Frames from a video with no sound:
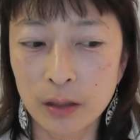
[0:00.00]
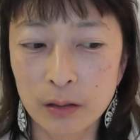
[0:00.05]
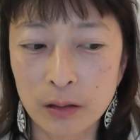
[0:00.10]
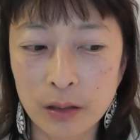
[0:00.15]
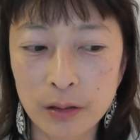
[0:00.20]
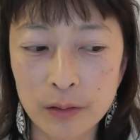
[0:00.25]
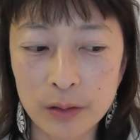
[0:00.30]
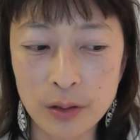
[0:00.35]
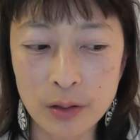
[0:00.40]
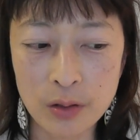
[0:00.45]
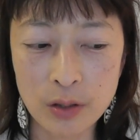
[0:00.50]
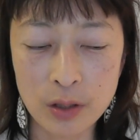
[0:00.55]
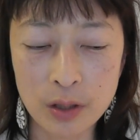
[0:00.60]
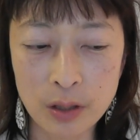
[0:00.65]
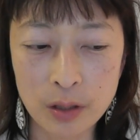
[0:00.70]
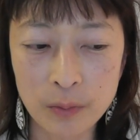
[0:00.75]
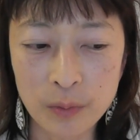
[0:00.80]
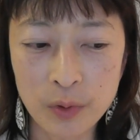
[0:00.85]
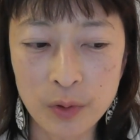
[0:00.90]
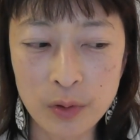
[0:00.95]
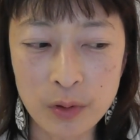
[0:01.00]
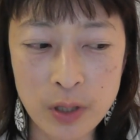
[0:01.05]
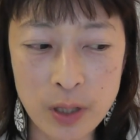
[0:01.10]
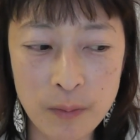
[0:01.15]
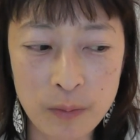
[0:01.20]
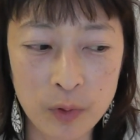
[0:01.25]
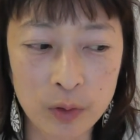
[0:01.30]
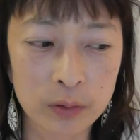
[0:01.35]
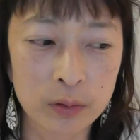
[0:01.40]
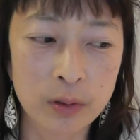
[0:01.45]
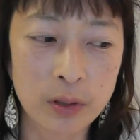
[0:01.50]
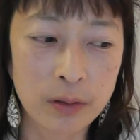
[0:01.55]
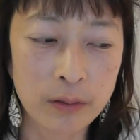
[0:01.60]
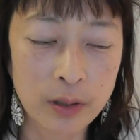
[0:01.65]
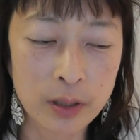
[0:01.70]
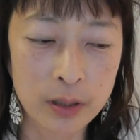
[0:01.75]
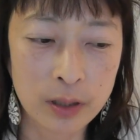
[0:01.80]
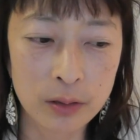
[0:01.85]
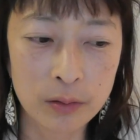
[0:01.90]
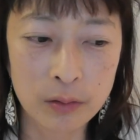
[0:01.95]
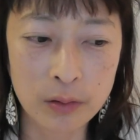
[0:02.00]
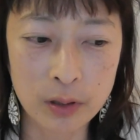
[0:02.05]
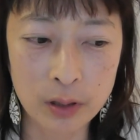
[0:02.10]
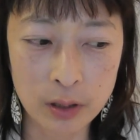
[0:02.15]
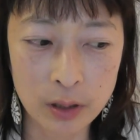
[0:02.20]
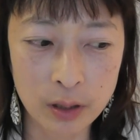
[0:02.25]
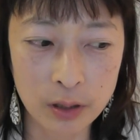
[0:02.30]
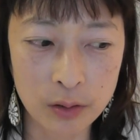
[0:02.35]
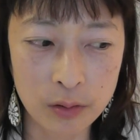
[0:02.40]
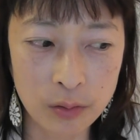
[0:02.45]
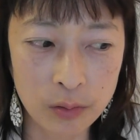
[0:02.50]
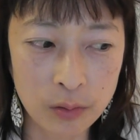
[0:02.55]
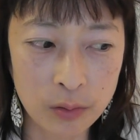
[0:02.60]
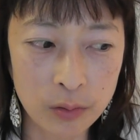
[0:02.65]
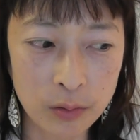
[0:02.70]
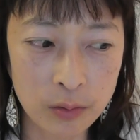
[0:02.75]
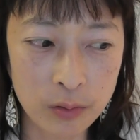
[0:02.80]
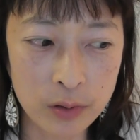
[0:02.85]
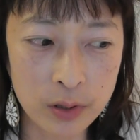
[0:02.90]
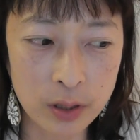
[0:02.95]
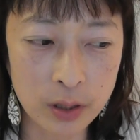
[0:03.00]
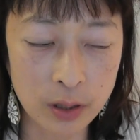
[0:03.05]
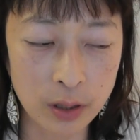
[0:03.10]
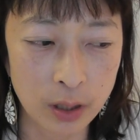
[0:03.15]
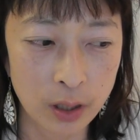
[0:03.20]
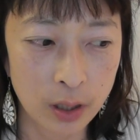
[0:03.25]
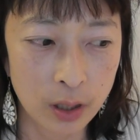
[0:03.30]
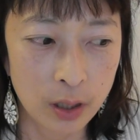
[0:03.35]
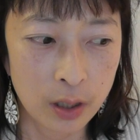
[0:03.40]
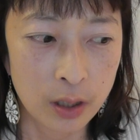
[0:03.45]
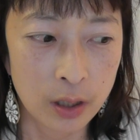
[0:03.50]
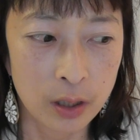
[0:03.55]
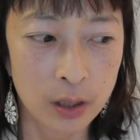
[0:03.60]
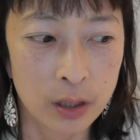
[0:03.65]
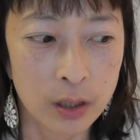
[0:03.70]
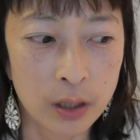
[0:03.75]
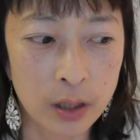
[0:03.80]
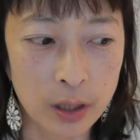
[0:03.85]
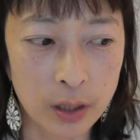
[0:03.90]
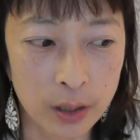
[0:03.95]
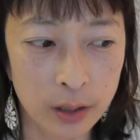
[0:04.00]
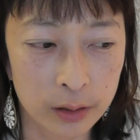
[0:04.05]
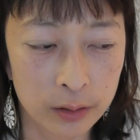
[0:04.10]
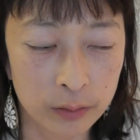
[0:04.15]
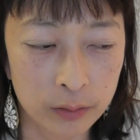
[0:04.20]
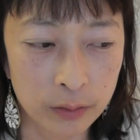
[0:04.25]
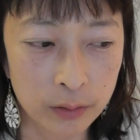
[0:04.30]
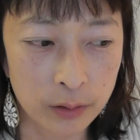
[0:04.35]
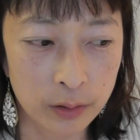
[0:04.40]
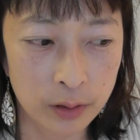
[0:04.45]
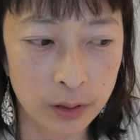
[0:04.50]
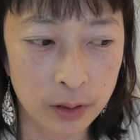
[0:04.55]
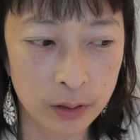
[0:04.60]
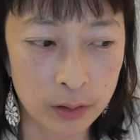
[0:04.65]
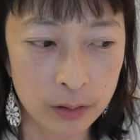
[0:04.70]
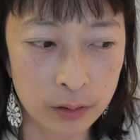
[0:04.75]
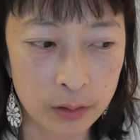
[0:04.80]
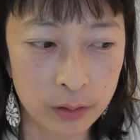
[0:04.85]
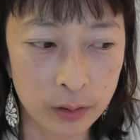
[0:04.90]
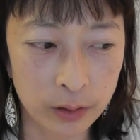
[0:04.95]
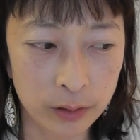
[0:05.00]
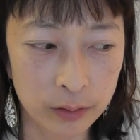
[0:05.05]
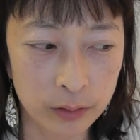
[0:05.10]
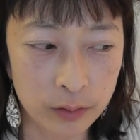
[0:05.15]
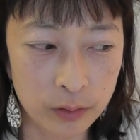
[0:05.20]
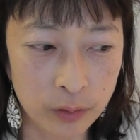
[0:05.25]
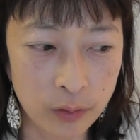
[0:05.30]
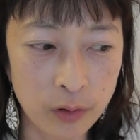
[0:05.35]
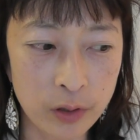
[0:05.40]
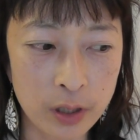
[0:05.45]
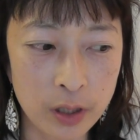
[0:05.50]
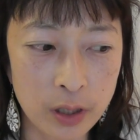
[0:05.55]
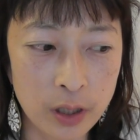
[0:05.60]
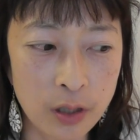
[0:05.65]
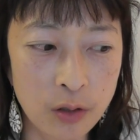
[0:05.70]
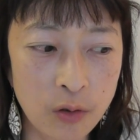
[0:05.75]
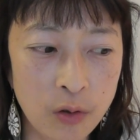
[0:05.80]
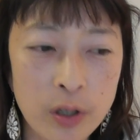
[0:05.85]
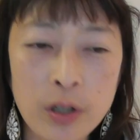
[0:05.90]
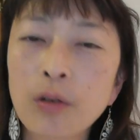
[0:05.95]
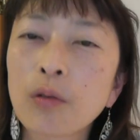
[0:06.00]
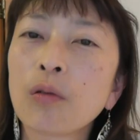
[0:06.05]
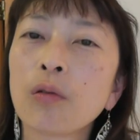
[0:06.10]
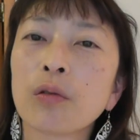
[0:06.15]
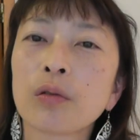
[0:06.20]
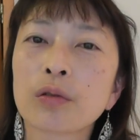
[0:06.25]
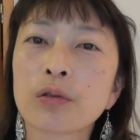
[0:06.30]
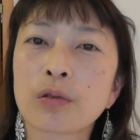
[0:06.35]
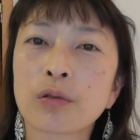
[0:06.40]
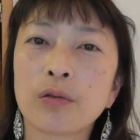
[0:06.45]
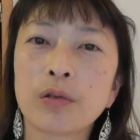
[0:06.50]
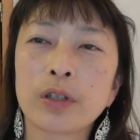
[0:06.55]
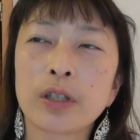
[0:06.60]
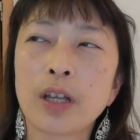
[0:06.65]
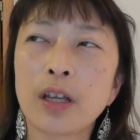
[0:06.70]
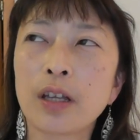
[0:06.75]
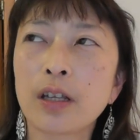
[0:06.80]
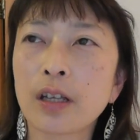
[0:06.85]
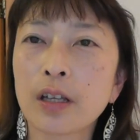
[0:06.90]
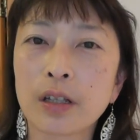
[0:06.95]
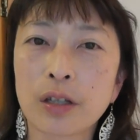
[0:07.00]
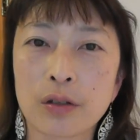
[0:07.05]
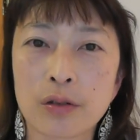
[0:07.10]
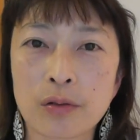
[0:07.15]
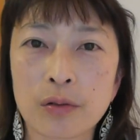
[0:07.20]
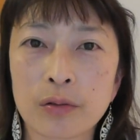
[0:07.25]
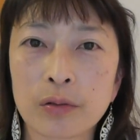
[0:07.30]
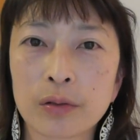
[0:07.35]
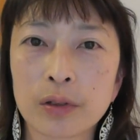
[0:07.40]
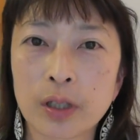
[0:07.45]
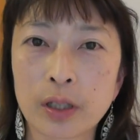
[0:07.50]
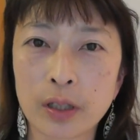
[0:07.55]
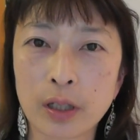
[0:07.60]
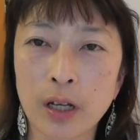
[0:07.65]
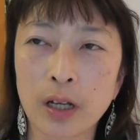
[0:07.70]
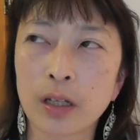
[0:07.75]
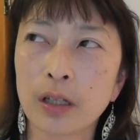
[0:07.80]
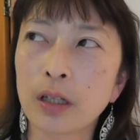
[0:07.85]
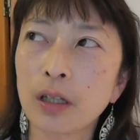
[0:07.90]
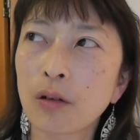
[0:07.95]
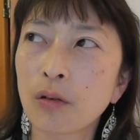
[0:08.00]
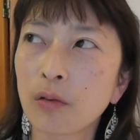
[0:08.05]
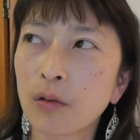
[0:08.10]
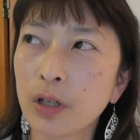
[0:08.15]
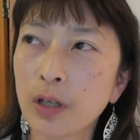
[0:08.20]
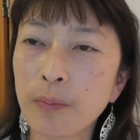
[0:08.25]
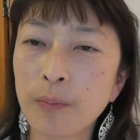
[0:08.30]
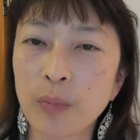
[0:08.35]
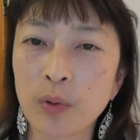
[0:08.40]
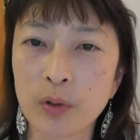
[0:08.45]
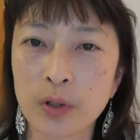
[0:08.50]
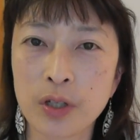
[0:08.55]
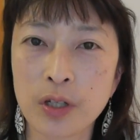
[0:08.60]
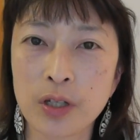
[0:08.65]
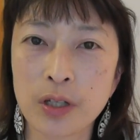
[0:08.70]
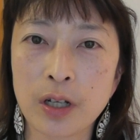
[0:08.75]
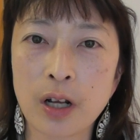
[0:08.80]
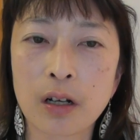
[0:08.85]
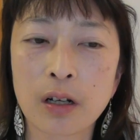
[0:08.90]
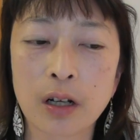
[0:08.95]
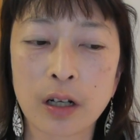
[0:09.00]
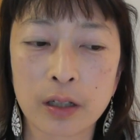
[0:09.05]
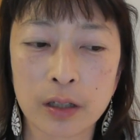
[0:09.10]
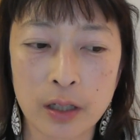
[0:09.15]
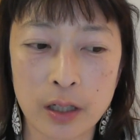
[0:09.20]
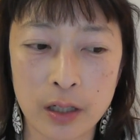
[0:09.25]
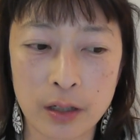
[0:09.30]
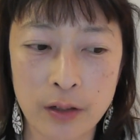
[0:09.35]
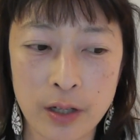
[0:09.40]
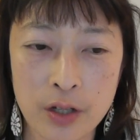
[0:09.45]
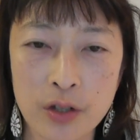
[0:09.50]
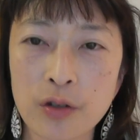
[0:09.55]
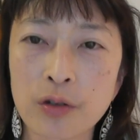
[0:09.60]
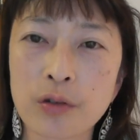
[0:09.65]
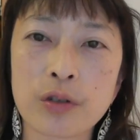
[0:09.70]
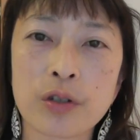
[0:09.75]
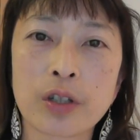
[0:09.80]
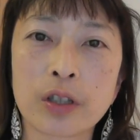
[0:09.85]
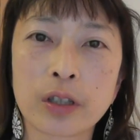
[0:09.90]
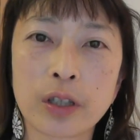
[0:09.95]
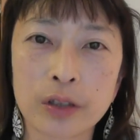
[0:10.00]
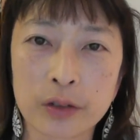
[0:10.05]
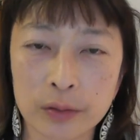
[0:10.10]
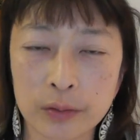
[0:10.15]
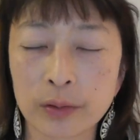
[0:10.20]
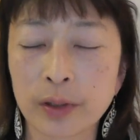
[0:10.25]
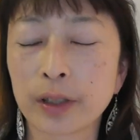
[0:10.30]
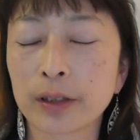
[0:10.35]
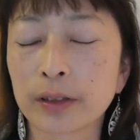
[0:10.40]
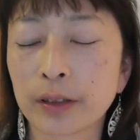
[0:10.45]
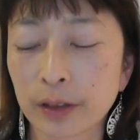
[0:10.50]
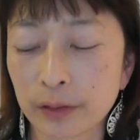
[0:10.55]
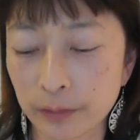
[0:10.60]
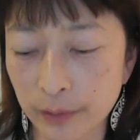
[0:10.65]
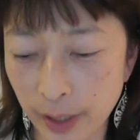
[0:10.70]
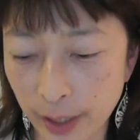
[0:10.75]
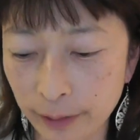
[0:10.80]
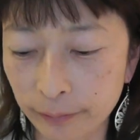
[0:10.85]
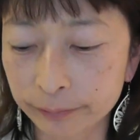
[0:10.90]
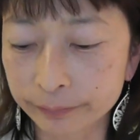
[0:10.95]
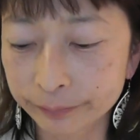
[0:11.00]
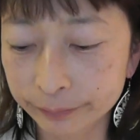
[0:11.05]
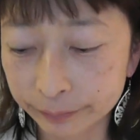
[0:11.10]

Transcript: で私も1,000本って言われた時にその当時、えー、すごい一個一個すごい丁寧に作ってた 1, 1本1時間かけて編集してた人だったので